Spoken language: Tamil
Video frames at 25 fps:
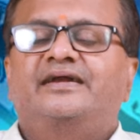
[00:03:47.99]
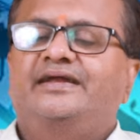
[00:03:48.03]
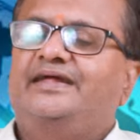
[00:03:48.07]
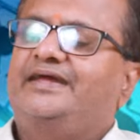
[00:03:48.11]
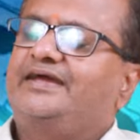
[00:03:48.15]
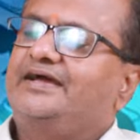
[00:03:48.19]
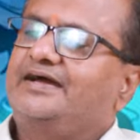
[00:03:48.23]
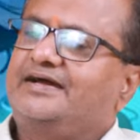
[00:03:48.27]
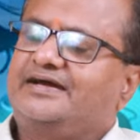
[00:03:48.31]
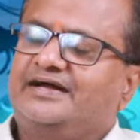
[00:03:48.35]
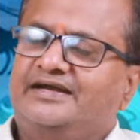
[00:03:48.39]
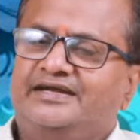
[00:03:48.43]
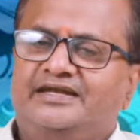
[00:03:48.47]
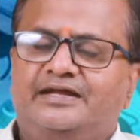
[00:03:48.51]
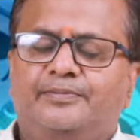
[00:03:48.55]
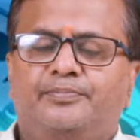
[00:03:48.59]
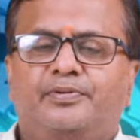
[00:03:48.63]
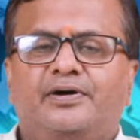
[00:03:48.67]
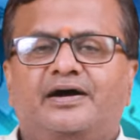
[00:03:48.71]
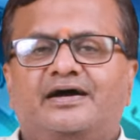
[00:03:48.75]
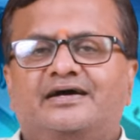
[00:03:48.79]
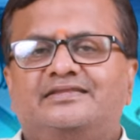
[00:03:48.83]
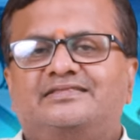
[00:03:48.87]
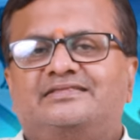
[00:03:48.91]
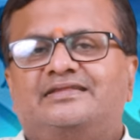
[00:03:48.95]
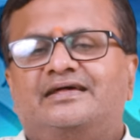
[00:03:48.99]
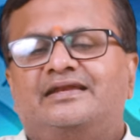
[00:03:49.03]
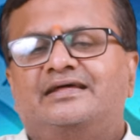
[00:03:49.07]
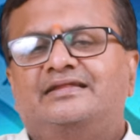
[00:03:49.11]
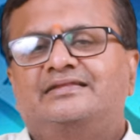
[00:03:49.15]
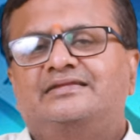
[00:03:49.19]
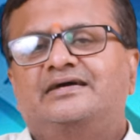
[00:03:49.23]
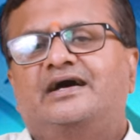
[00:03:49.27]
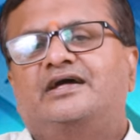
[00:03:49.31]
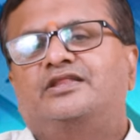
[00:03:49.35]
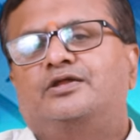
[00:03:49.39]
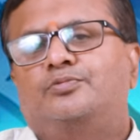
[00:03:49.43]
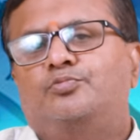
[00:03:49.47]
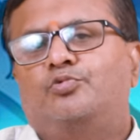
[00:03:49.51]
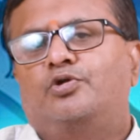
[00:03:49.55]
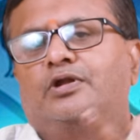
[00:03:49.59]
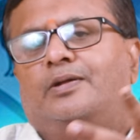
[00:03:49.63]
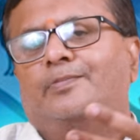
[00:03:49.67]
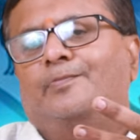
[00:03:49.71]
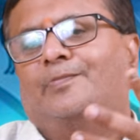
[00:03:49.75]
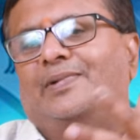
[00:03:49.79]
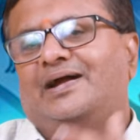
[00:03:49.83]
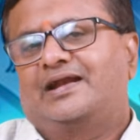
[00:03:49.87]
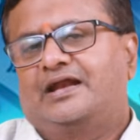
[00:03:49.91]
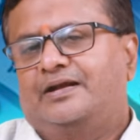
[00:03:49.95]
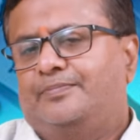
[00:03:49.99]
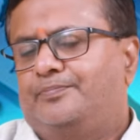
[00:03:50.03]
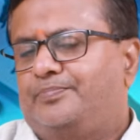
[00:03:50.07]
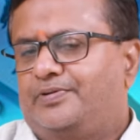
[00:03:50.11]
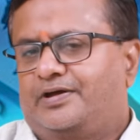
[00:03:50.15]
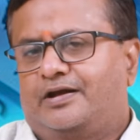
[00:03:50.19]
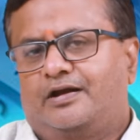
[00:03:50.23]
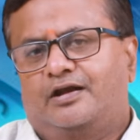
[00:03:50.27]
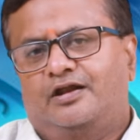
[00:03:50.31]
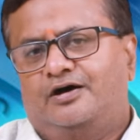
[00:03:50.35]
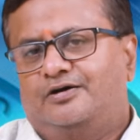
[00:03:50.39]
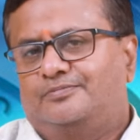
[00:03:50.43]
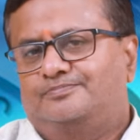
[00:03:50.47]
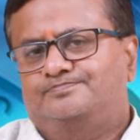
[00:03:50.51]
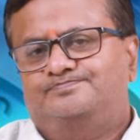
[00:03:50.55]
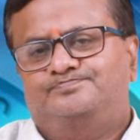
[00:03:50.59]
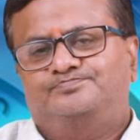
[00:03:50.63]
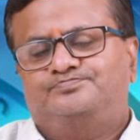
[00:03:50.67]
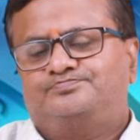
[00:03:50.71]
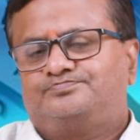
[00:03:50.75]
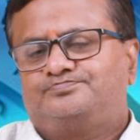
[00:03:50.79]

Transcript: நீங்கள் கண்டிப்பாக தெரிந்து அதன் மூலம் பலன் பெறலாம்